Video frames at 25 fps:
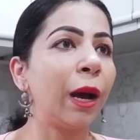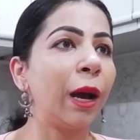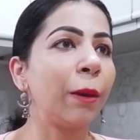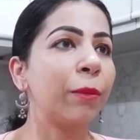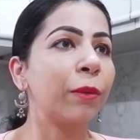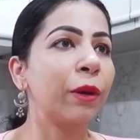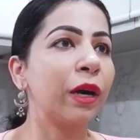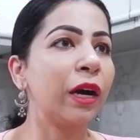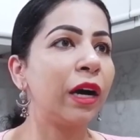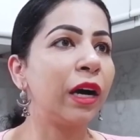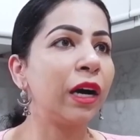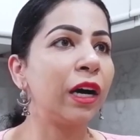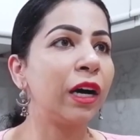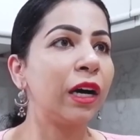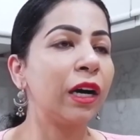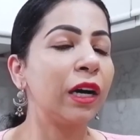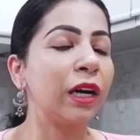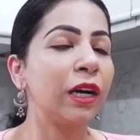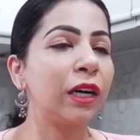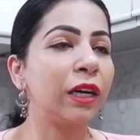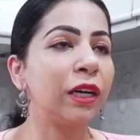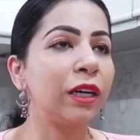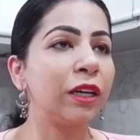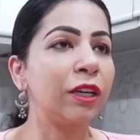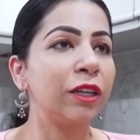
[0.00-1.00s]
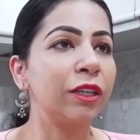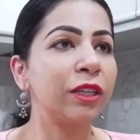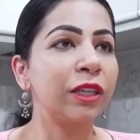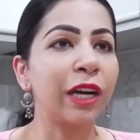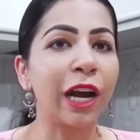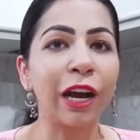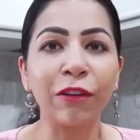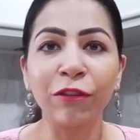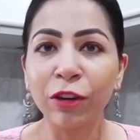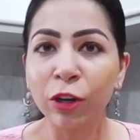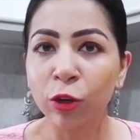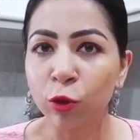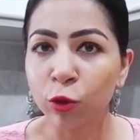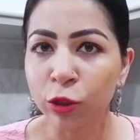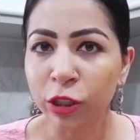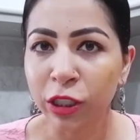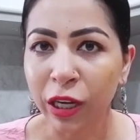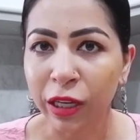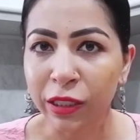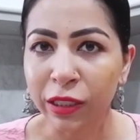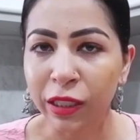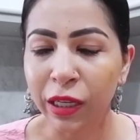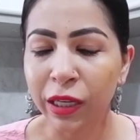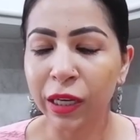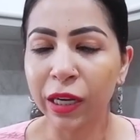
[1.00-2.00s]
आपका ट्रैवल हो
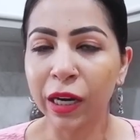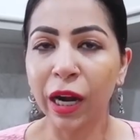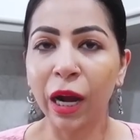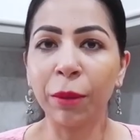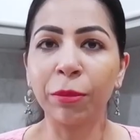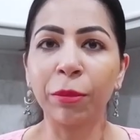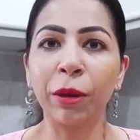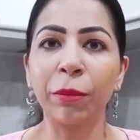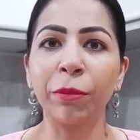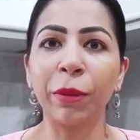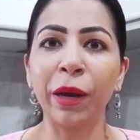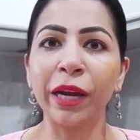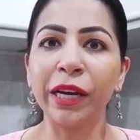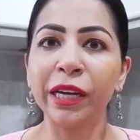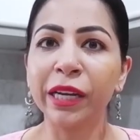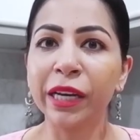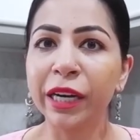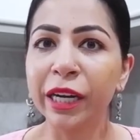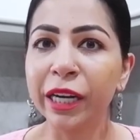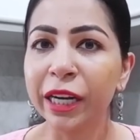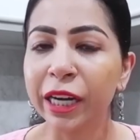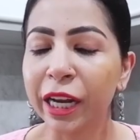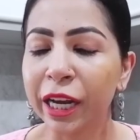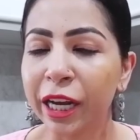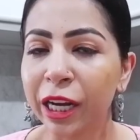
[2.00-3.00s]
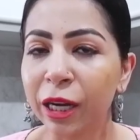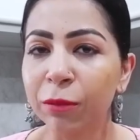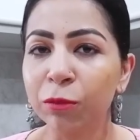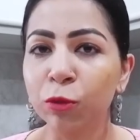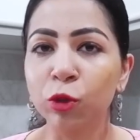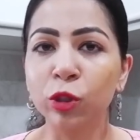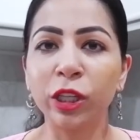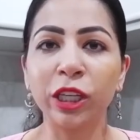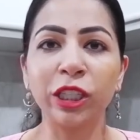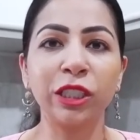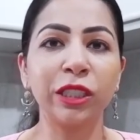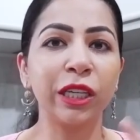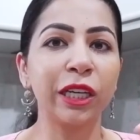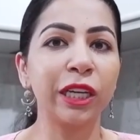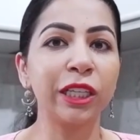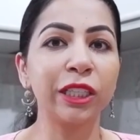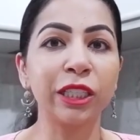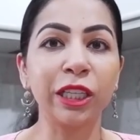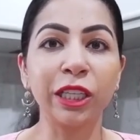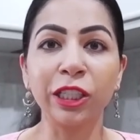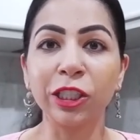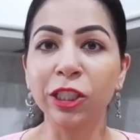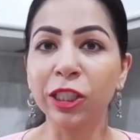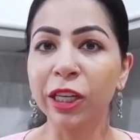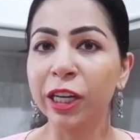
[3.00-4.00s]
जाता है आपका पानी का इंटेक कम होता है जगह
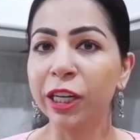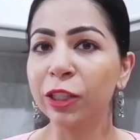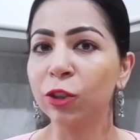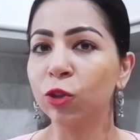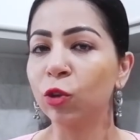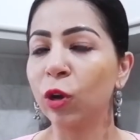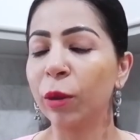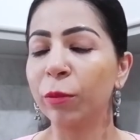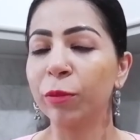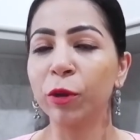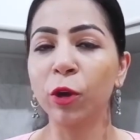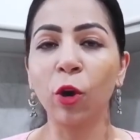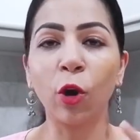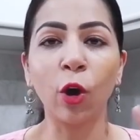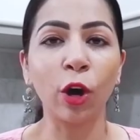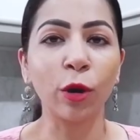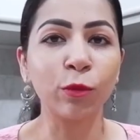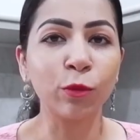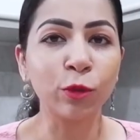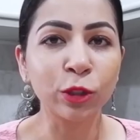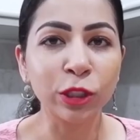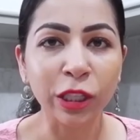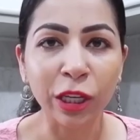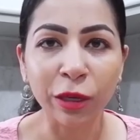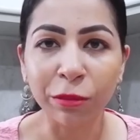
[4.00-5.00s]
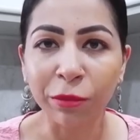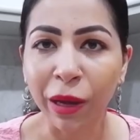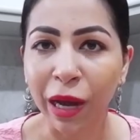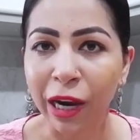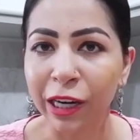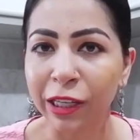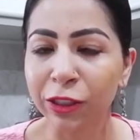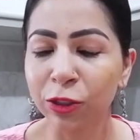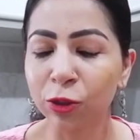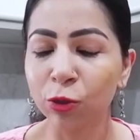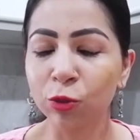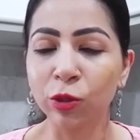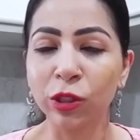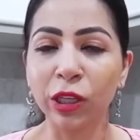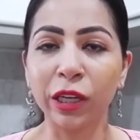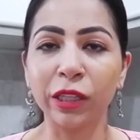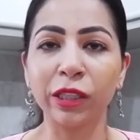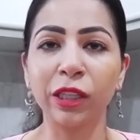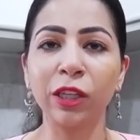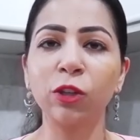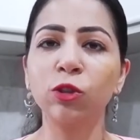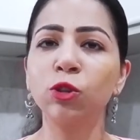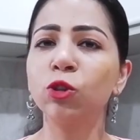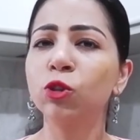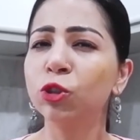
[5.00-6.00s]
चेंज करते हो आपके हॉर्मोन्स अनबैलेंस हो
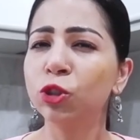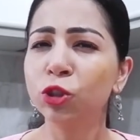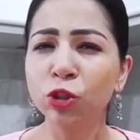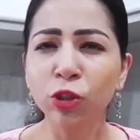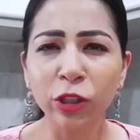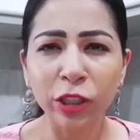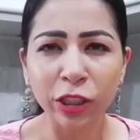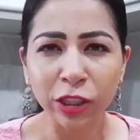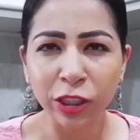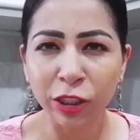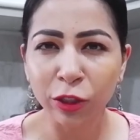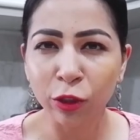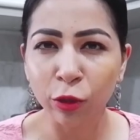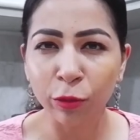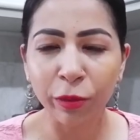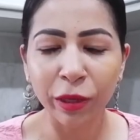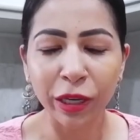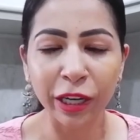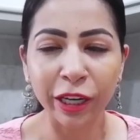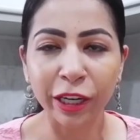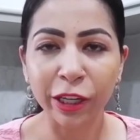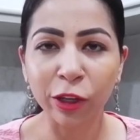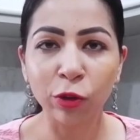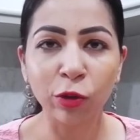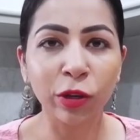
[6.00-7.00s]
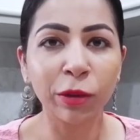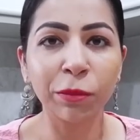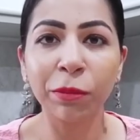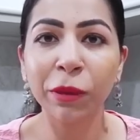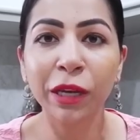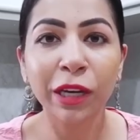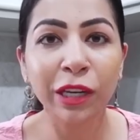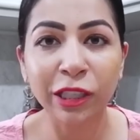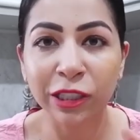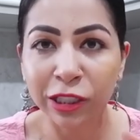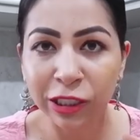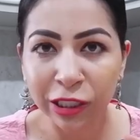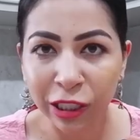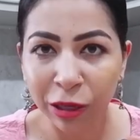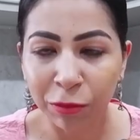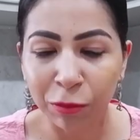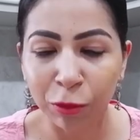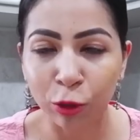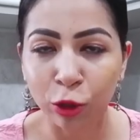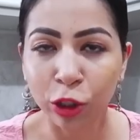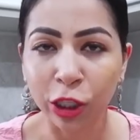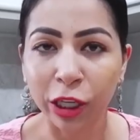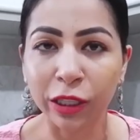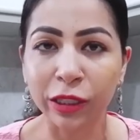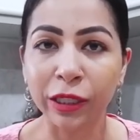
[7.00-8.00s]
जाते हैं तो छोटी छोटी चीज़ों पर लड़कियों के पीरियड्स स्किप
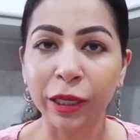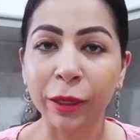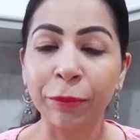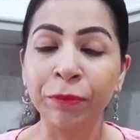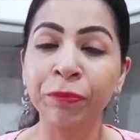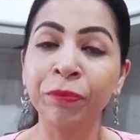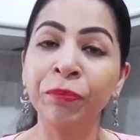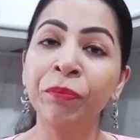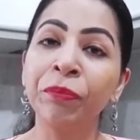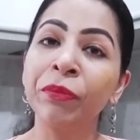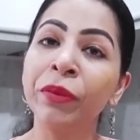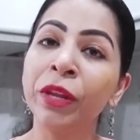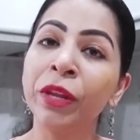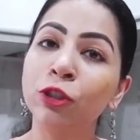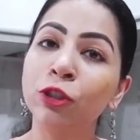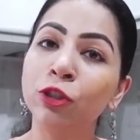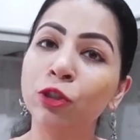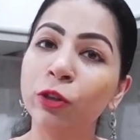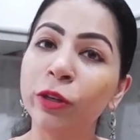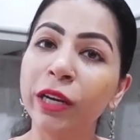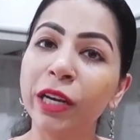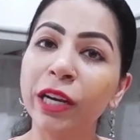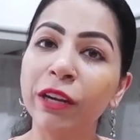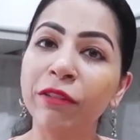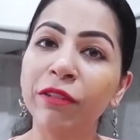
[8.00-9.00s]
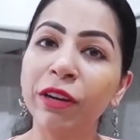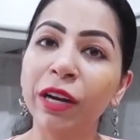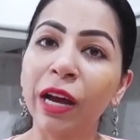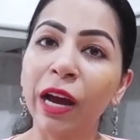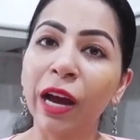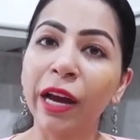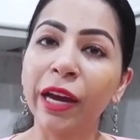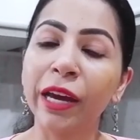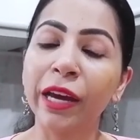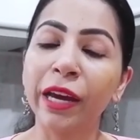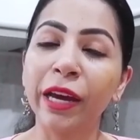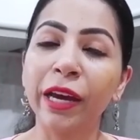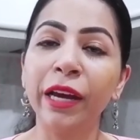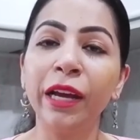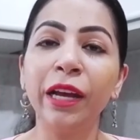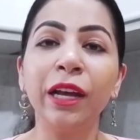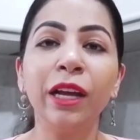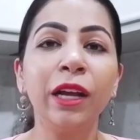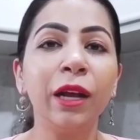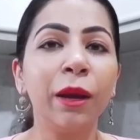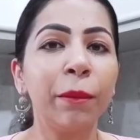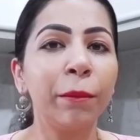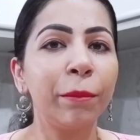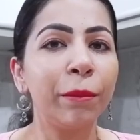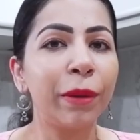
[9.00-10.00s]
हो जाते हैं शुगर लेवल हाई है
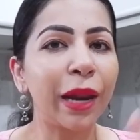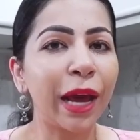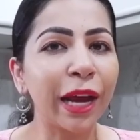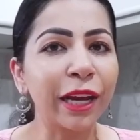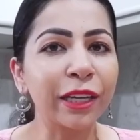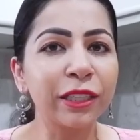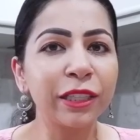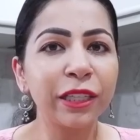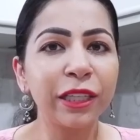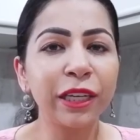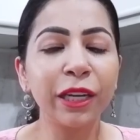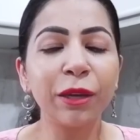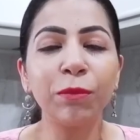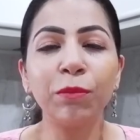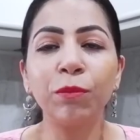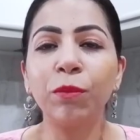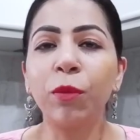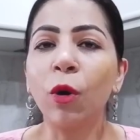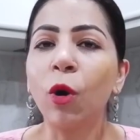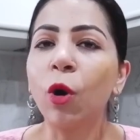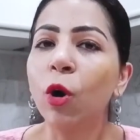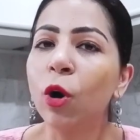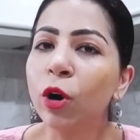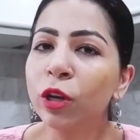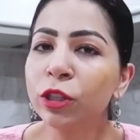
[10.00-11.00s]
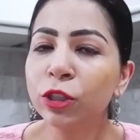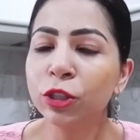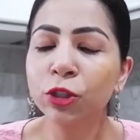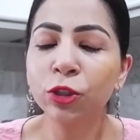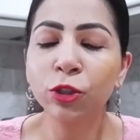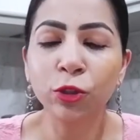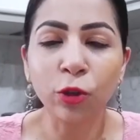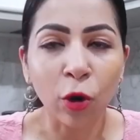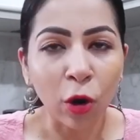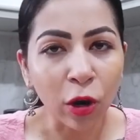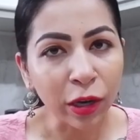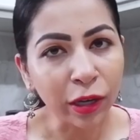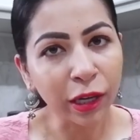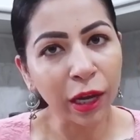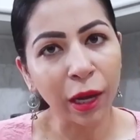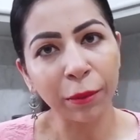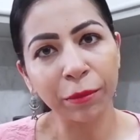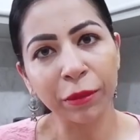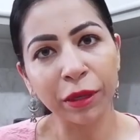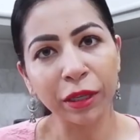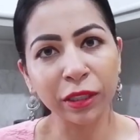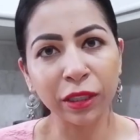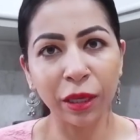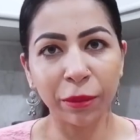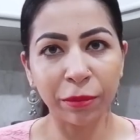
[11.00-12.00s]
ब्लैक चेरी बहुत स्ट्रॉन्ग
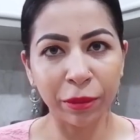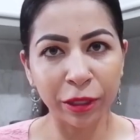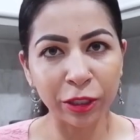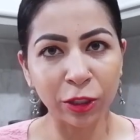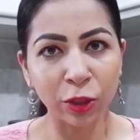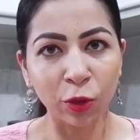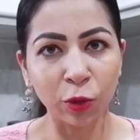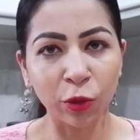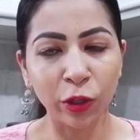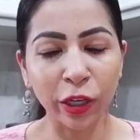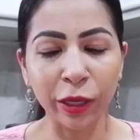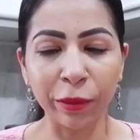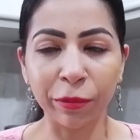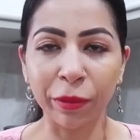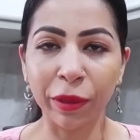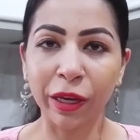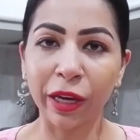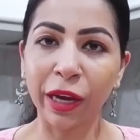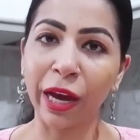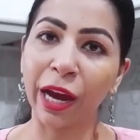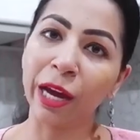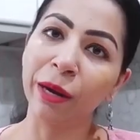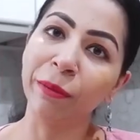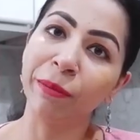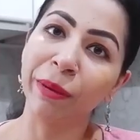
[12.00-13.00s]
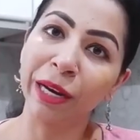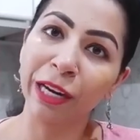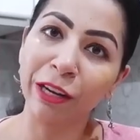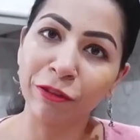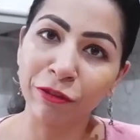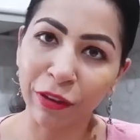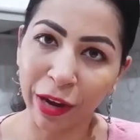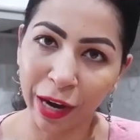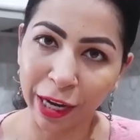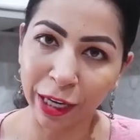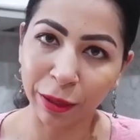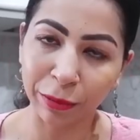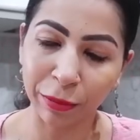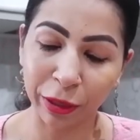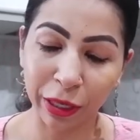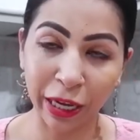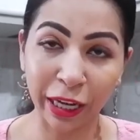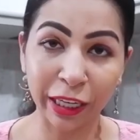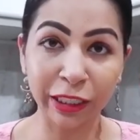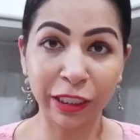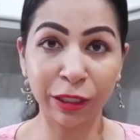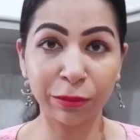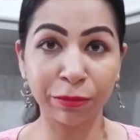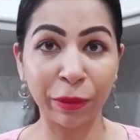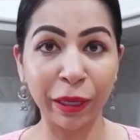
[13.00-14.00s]
काम करता है पीसीओडी पे एंड बेली फैट पे
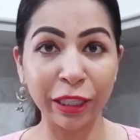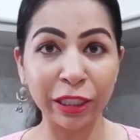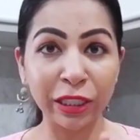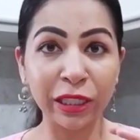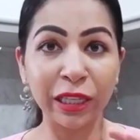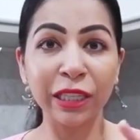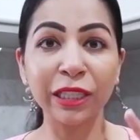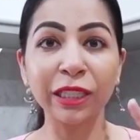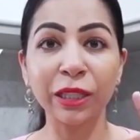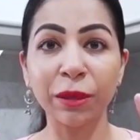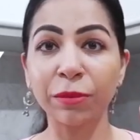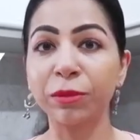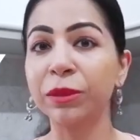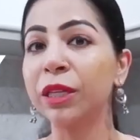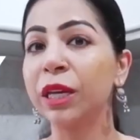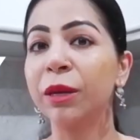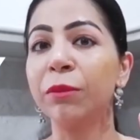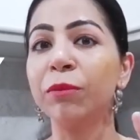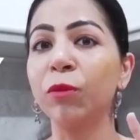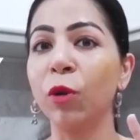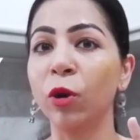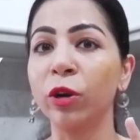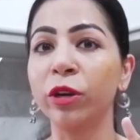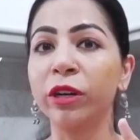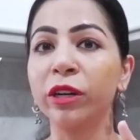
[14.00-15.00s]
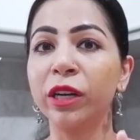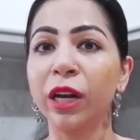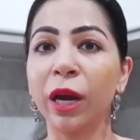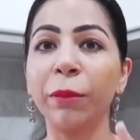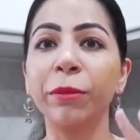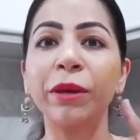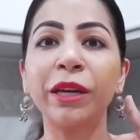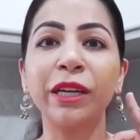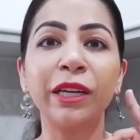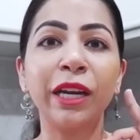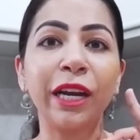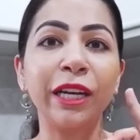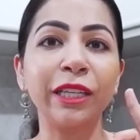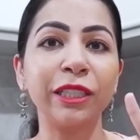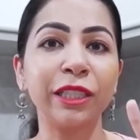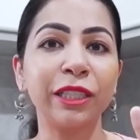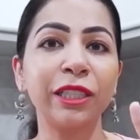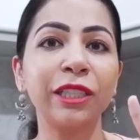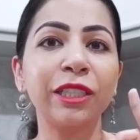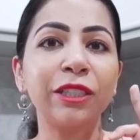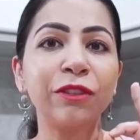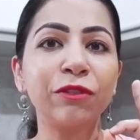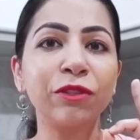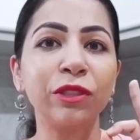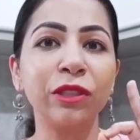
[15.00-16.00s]
एंड स्पेशली सबसे इंपॉर्टेंट आपके
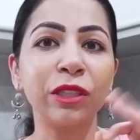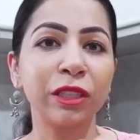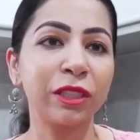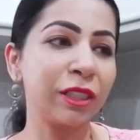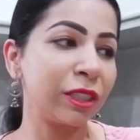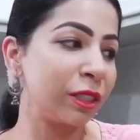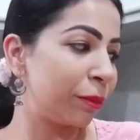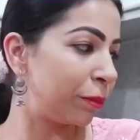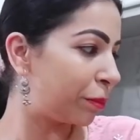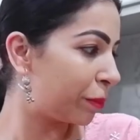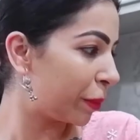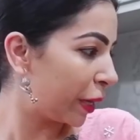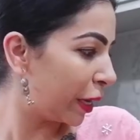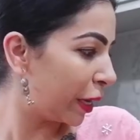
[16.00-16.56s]
डाइजेस्टिव सिस्टम